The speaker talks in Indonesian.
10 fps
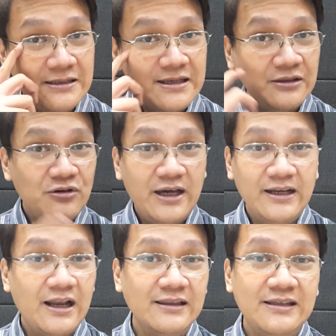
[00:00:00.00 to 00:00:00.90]
satu
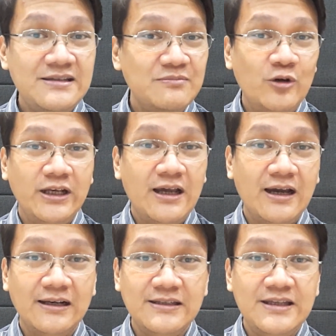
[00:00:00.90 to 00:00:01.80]
hari nanti semua ini
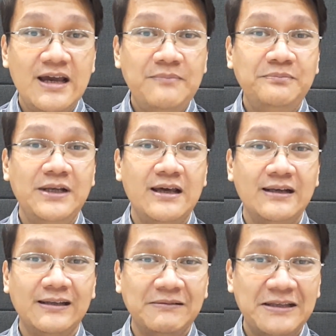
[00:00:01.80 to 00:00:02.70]
akan lenyap
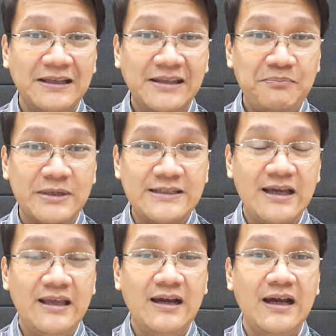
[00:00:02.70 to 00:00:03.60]
dan kita
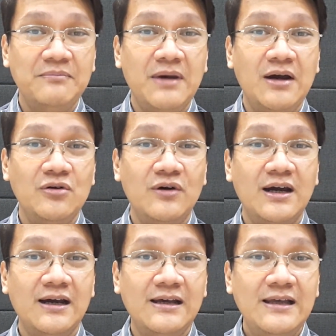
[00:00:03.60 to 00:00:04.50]
percaya nggak
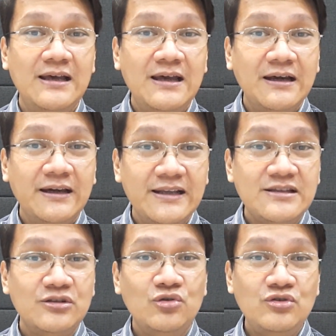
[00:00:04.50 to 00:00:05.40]
bahwa
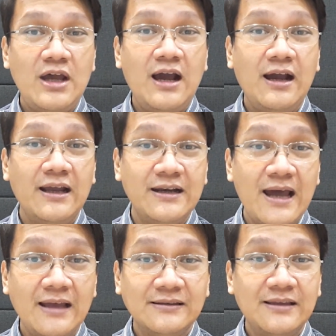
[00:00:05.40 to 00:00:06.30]
Kristus akan
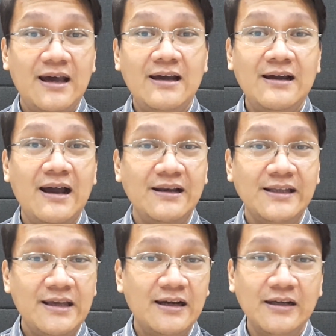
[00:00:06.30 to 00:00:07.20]
datang
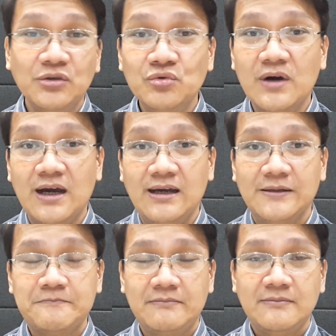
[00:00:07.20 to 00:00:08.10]
kali yang kedua
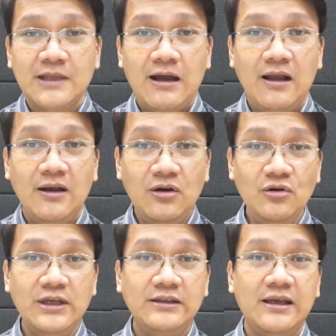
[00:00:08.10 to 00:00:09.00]

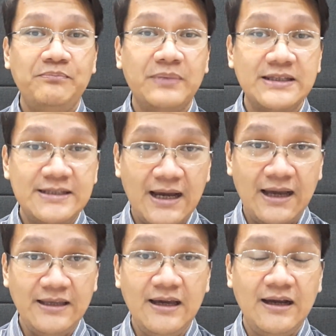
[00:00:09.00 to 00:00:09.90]
kalau kita
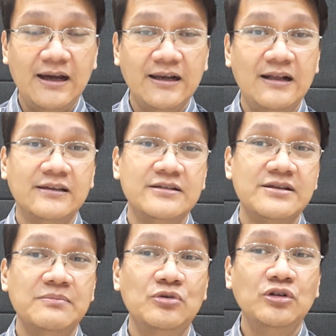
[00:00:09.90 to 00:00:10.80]
percaya akan hal
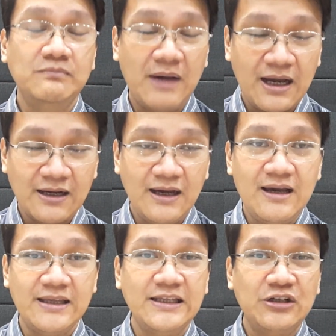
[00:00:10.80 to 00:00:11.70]
tersebut,
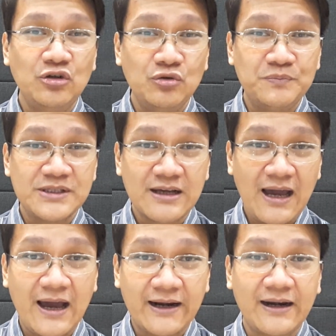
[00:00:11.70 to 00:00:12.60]
maka hidup
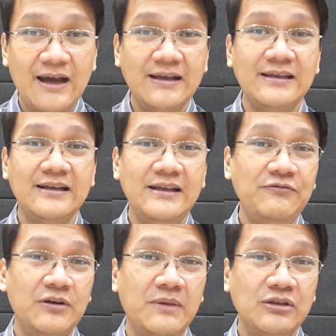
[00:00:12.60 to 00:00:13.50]
sekarang ini
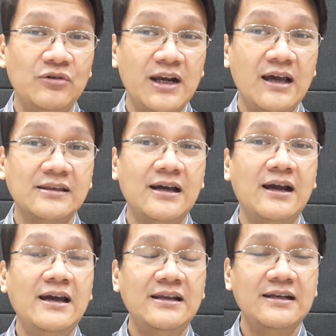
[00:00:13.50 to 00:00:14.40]
firman Tuhan
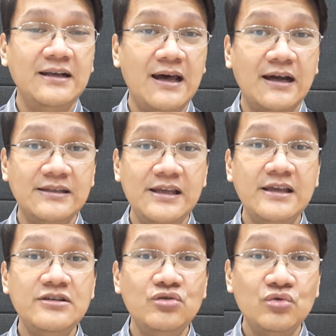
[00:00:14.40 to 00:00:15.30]
katakan
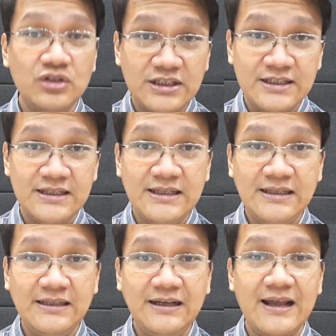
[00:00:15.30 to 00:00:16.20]
hendaknya
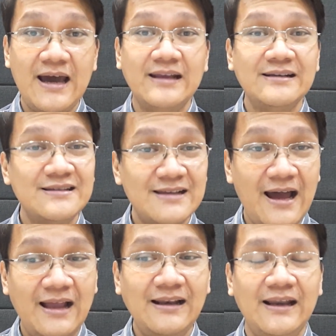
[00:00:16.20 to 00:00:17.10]
suci dan
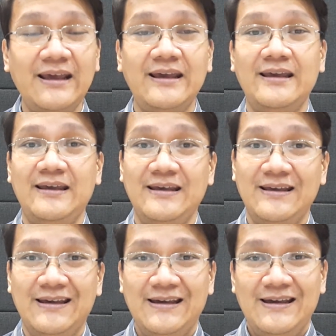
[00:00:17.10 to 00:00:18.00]
saleh.
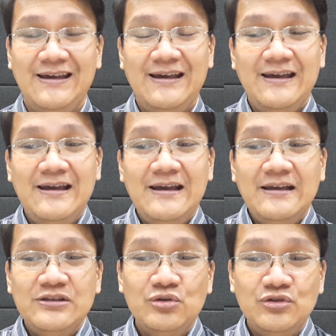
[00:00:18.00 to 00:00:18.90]

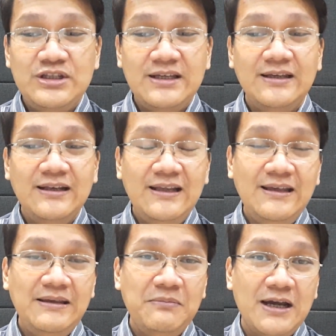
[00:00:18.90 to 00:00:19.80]
Suci
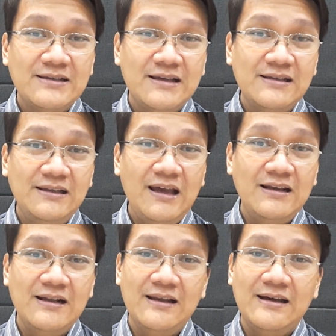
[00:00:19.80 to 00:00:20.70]
ini bahasa aslinya
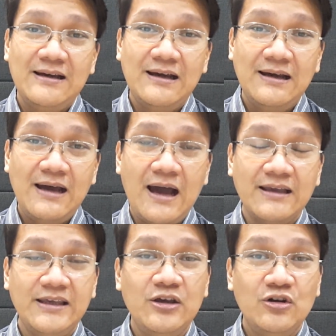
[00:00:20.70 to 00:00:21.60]
adalah
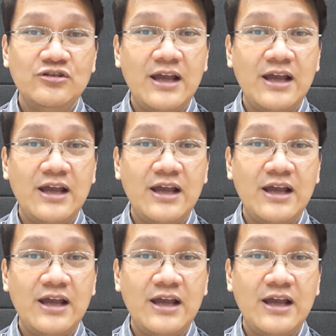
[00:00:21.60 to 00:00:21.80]
hagios